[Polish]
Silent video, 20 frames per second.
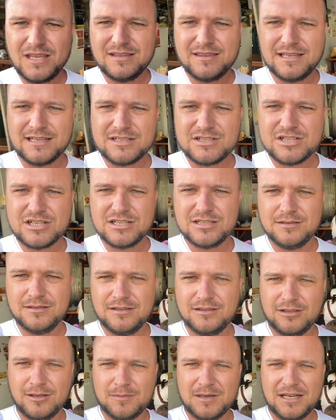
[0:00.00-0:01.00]
Także
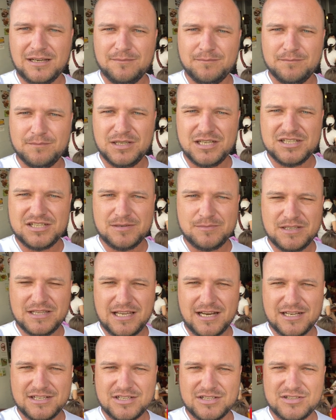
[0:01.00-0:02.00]
dobra, my idziemy
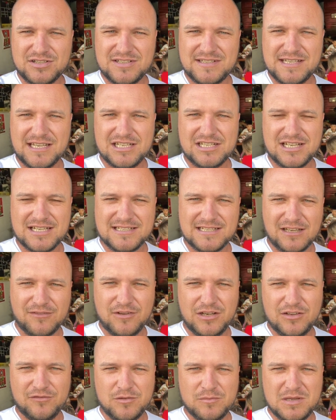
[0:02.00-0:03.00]
na razie coś zjeść, a za
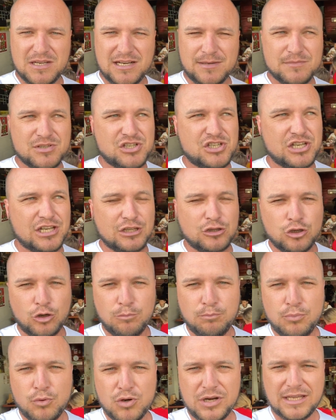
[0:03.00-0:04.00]
chwilę wybieramy się
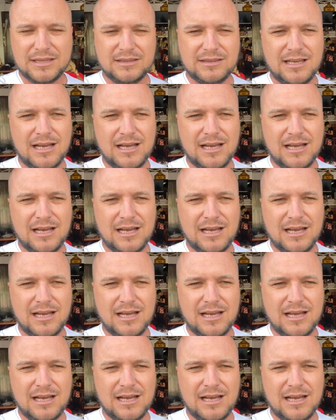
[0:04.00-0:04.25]
do Phuket